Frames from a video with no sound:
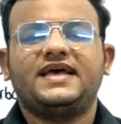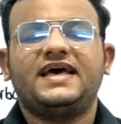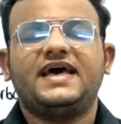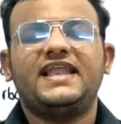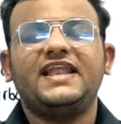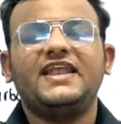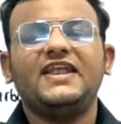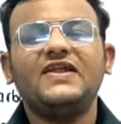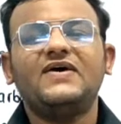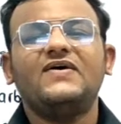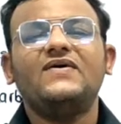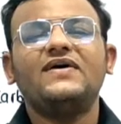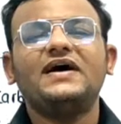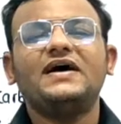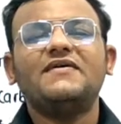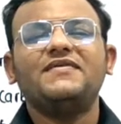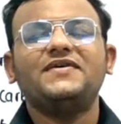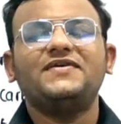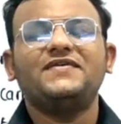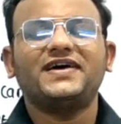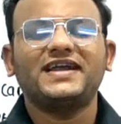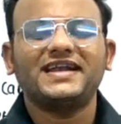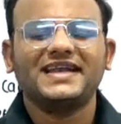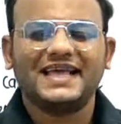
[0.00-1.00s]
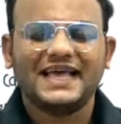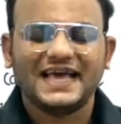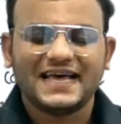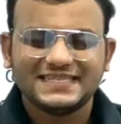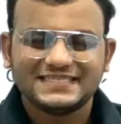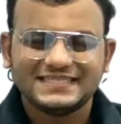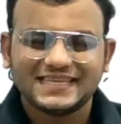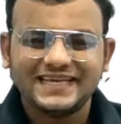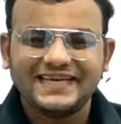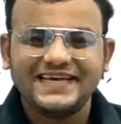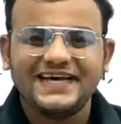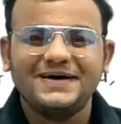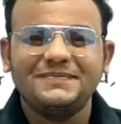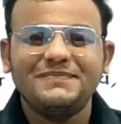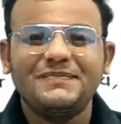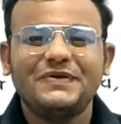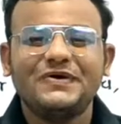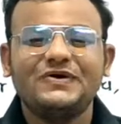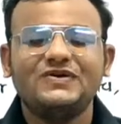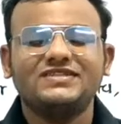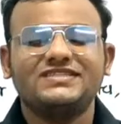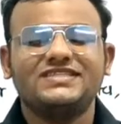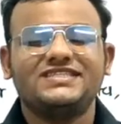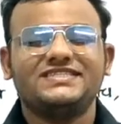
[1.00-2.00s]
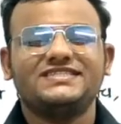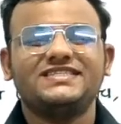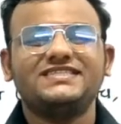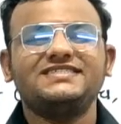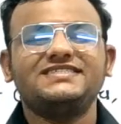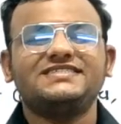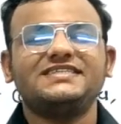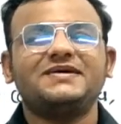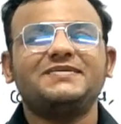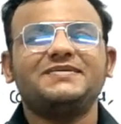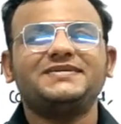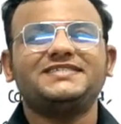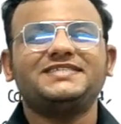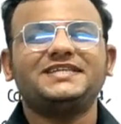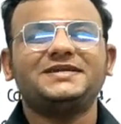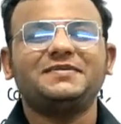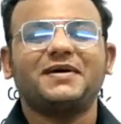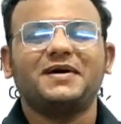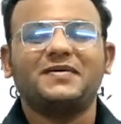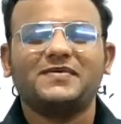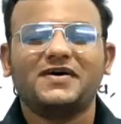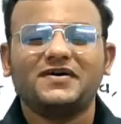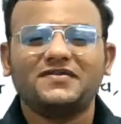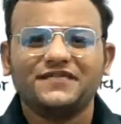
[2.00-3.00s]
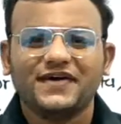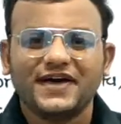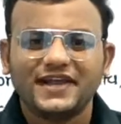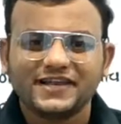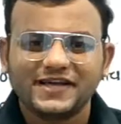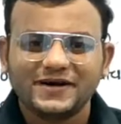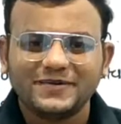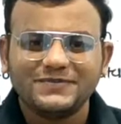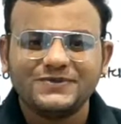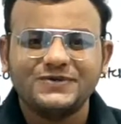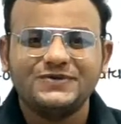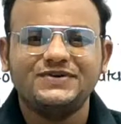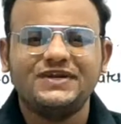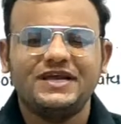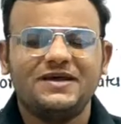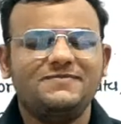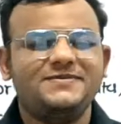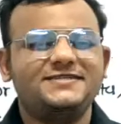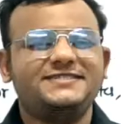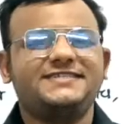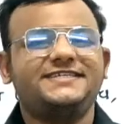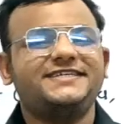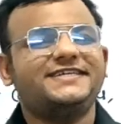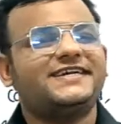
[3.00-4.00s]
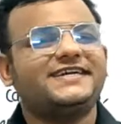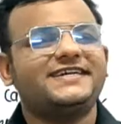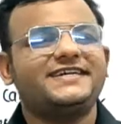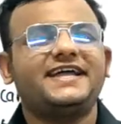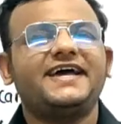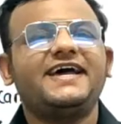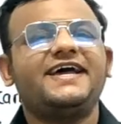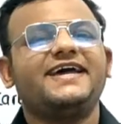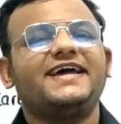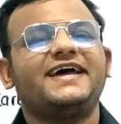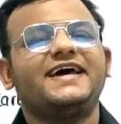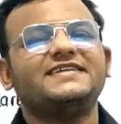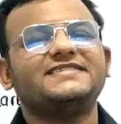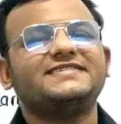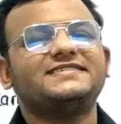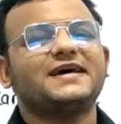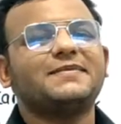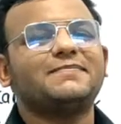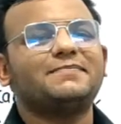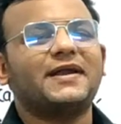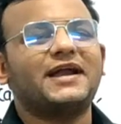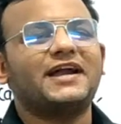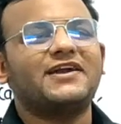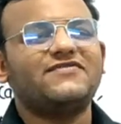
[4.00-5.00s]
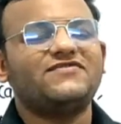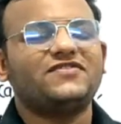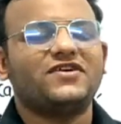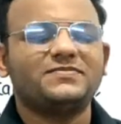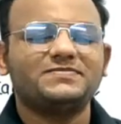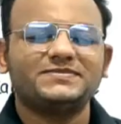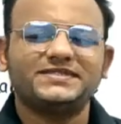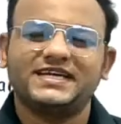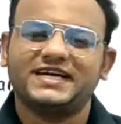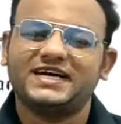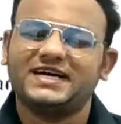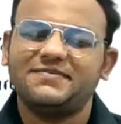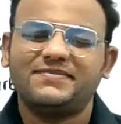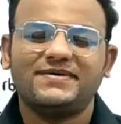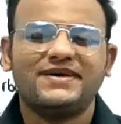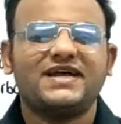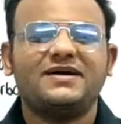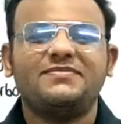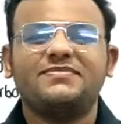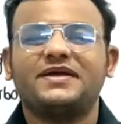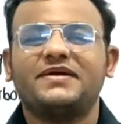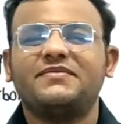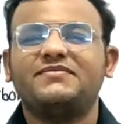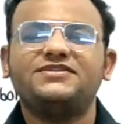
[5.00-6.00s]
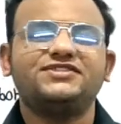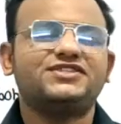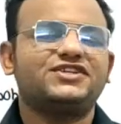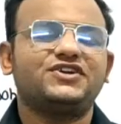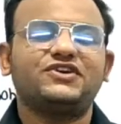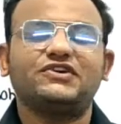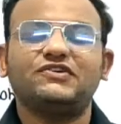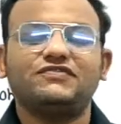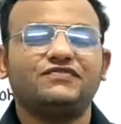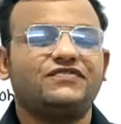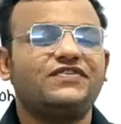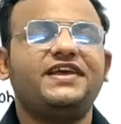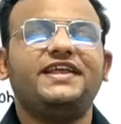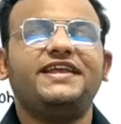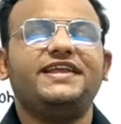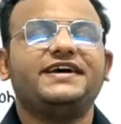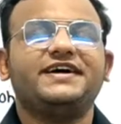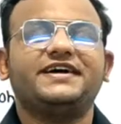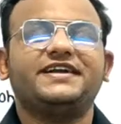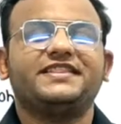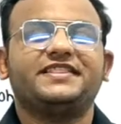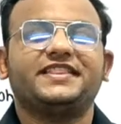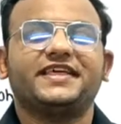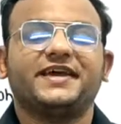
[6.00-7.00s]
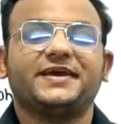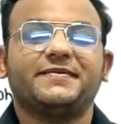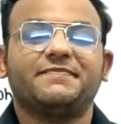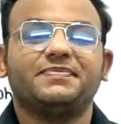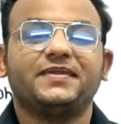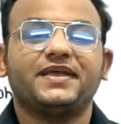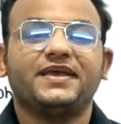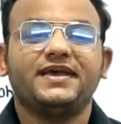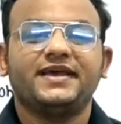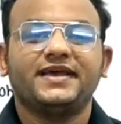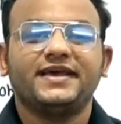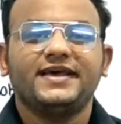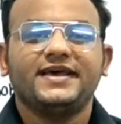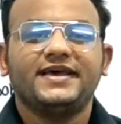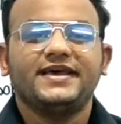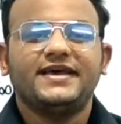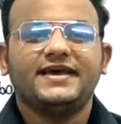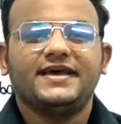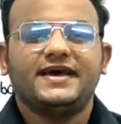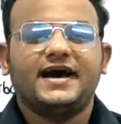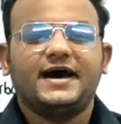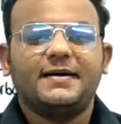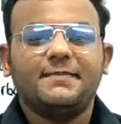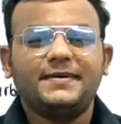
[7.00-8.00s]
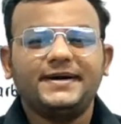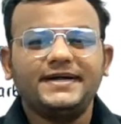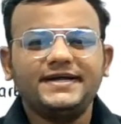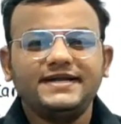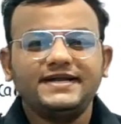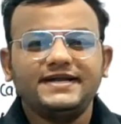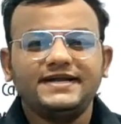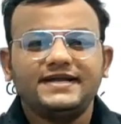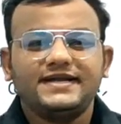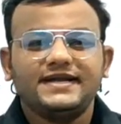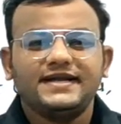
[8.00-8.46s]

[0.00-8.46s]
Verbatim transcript: हेलो एवरीवन कैसे हैं आप लोग दिस इज केमिस्ट्री बाबा वेलकम टू केमिस्ट्री अड्डा एक ऐसा प्लेटफॉर्म जहां पर आप केमिस्ट्री को फील करते हैं अपन